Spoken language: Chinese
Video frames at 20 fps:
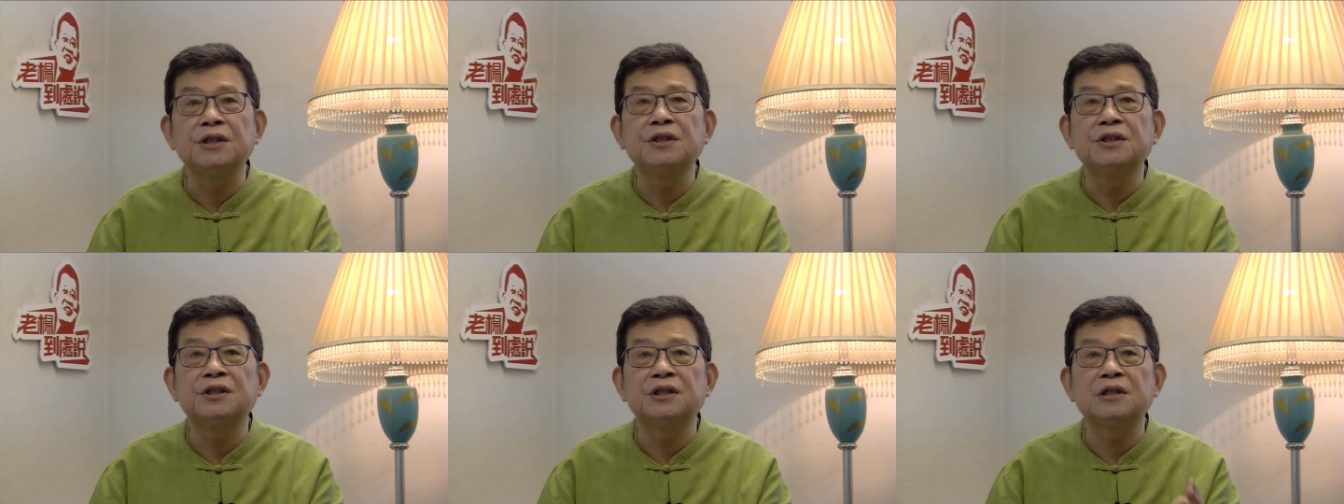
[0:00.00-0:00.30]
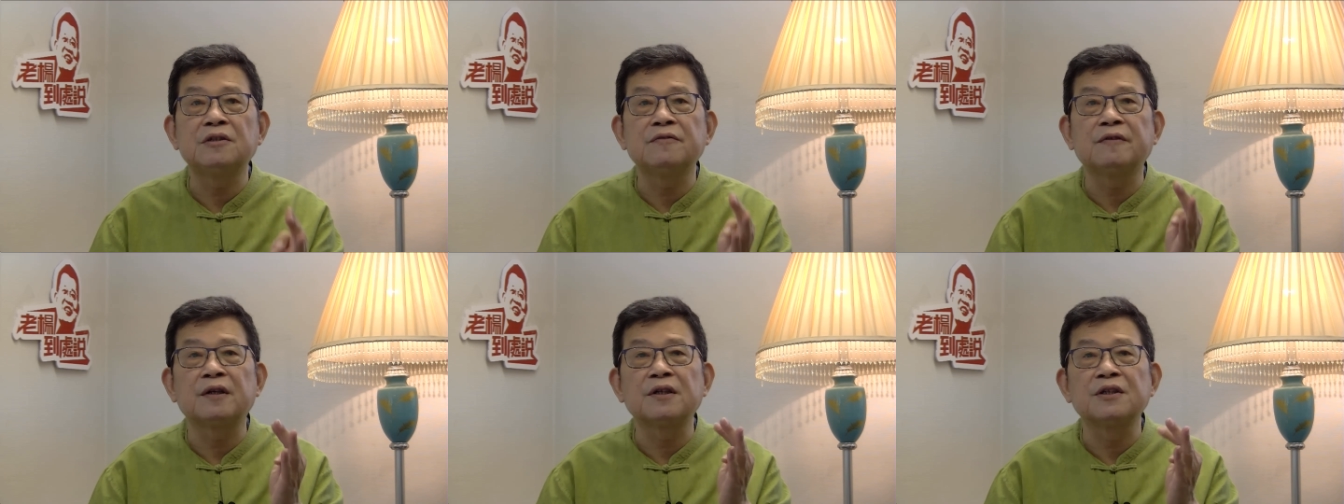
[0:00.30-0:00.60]
西
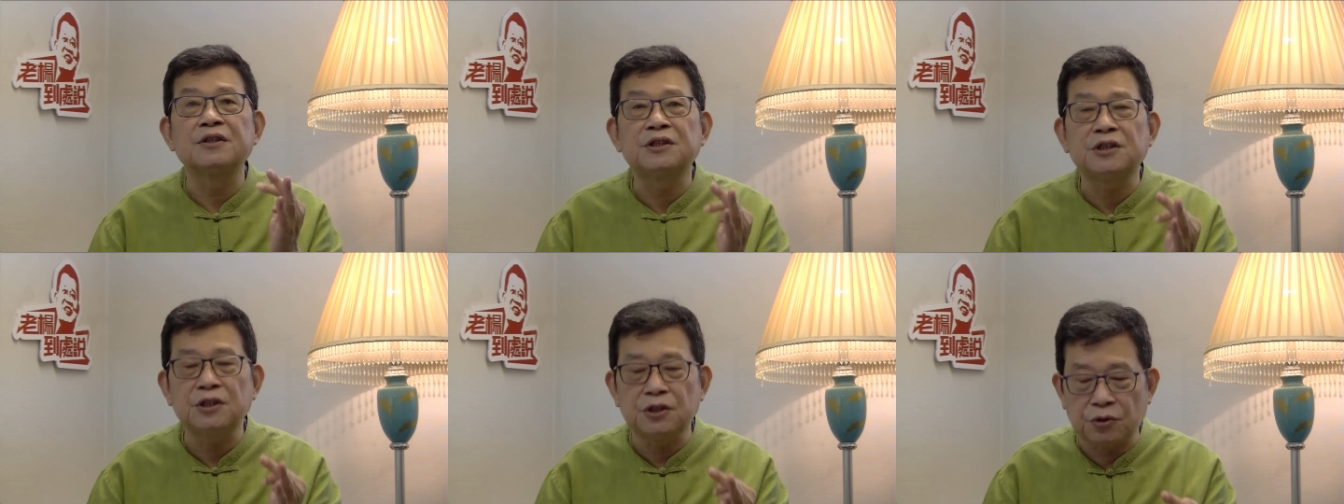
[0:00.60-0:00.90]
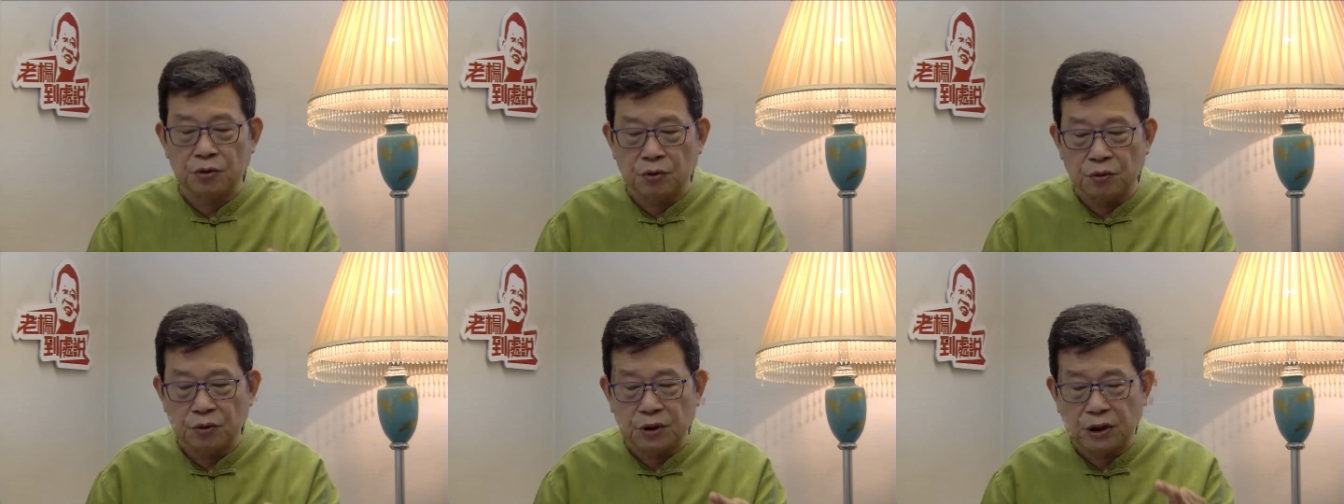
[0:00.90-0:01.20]
方的技
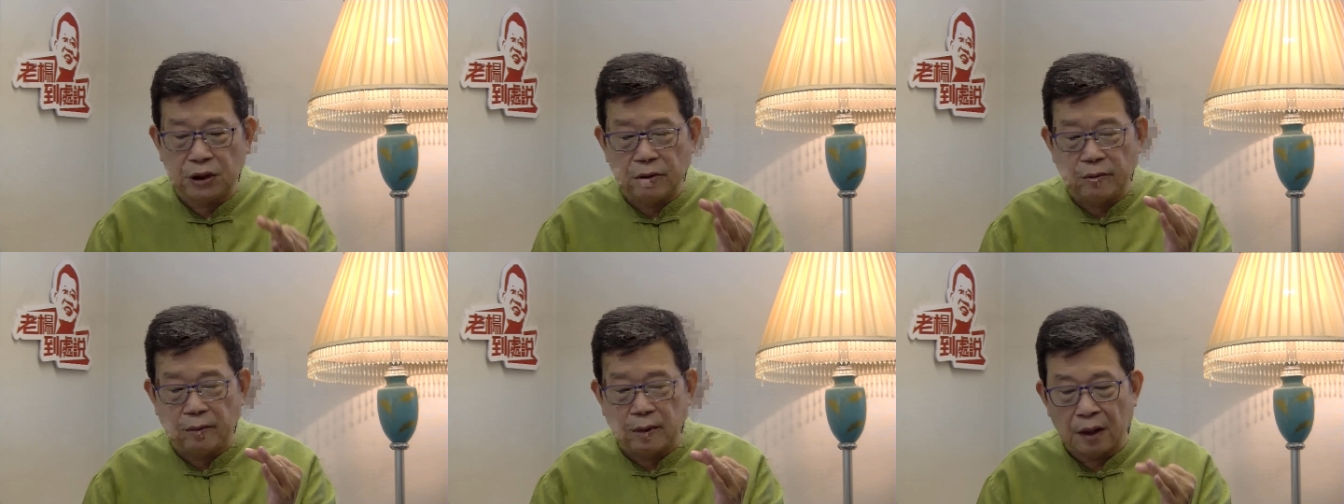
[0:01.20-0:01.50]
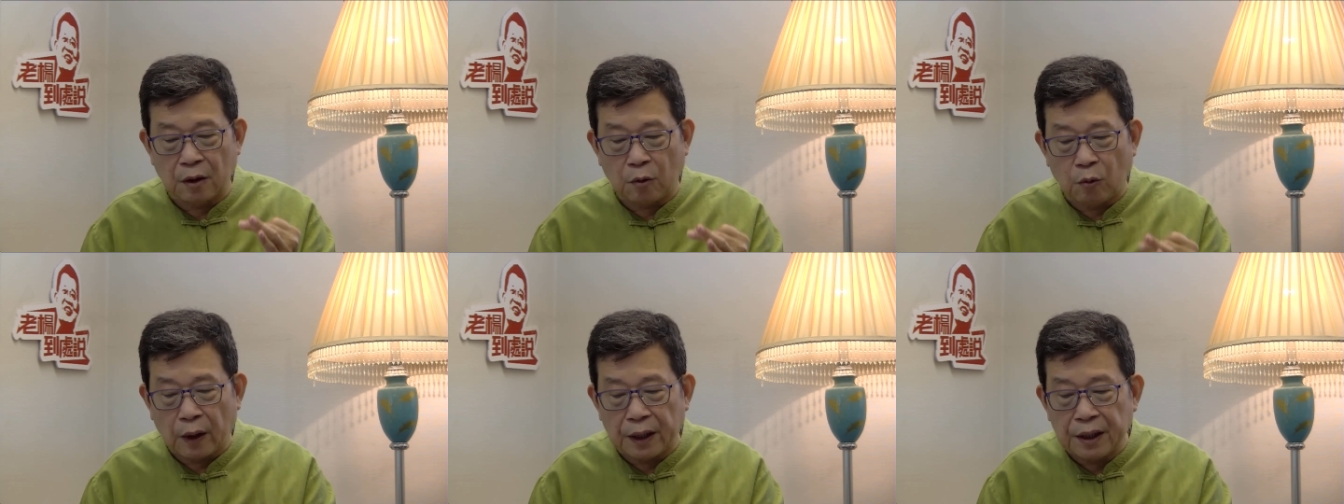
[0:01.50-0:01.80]
术、西方的
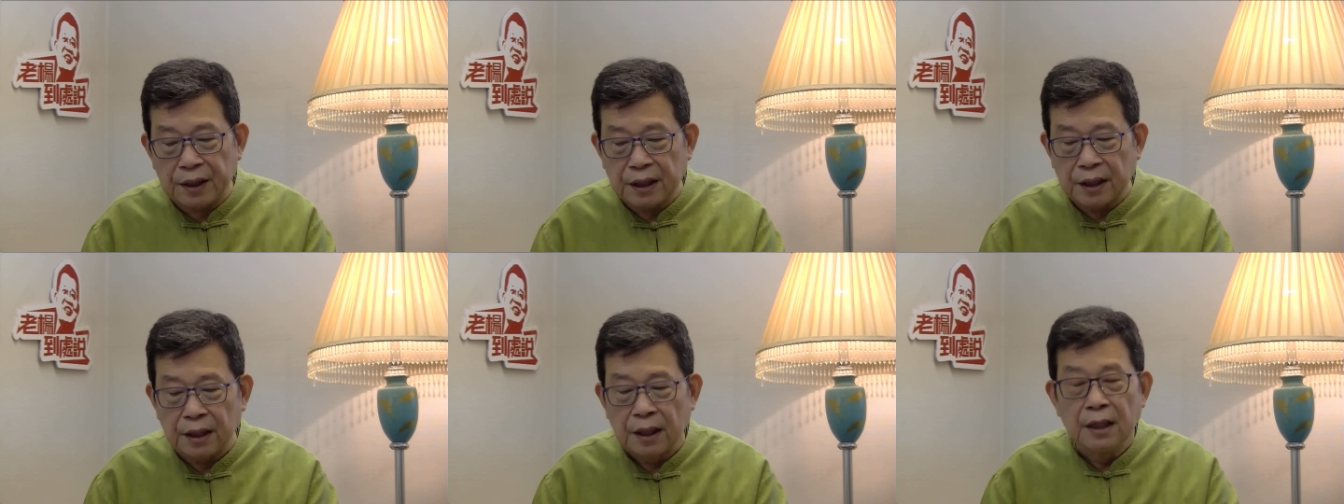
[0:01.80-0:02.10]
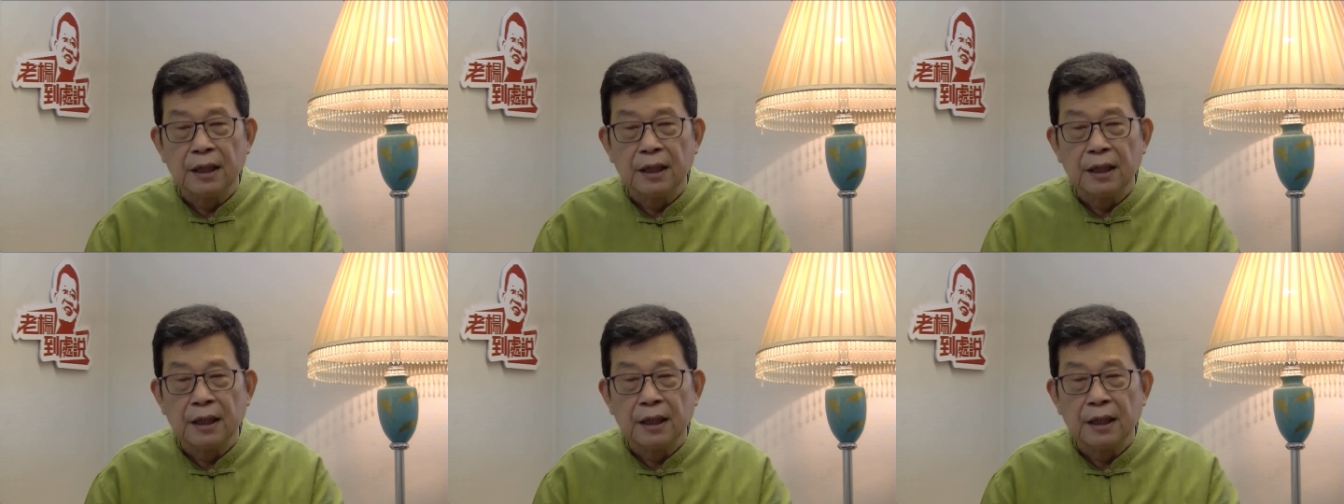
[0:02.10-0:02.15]
管理，